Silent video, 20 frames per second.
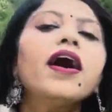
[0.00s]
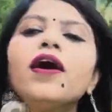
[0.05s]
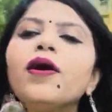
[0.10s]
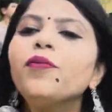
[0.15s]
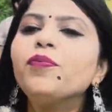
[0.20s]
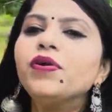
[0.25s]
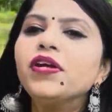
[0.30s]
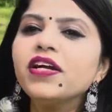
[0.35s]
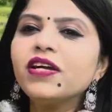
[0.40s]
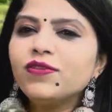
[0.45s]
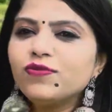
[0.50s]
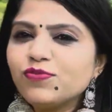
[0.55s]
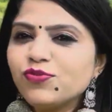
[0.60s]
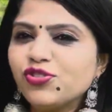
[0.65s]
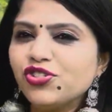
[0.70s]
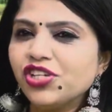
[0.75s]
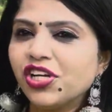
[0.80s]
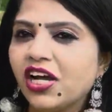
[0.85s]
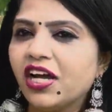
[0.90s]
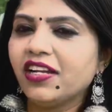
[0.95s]
अभी हम
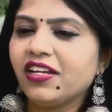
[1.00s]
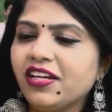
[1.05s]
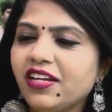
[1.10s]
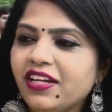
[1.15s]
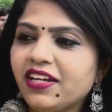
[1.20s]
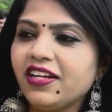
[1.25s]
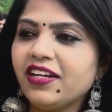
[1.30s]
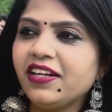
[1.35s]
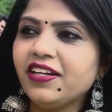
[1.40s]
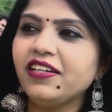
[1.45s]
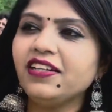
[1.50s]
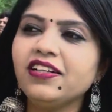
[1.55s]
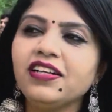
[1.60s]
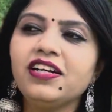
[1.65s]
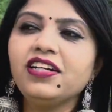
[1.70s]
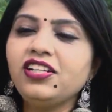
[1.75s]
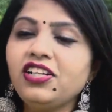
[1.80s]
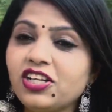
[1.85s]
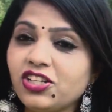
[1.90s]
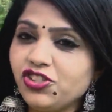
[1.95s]
जा रहे
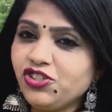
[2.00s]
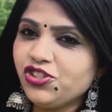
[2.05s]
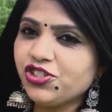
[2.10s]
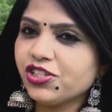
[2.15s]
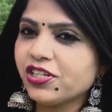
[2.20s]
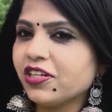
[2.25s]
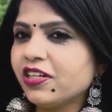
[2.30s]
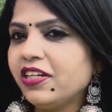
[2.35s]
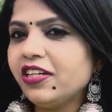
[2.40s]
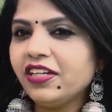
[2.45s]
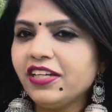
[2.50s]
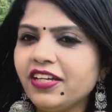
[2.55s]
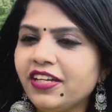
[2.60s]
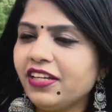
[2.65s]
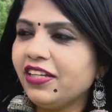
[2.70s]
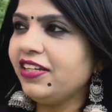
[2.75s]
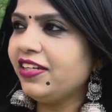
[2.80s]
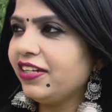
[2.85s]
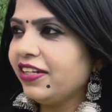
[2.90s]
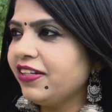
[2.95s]
हैं लंच करने
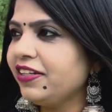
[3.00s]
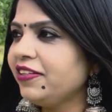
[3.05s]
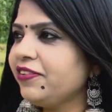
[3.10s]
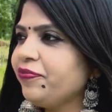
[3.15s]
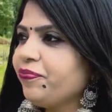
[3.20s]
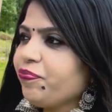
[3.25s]
के लिए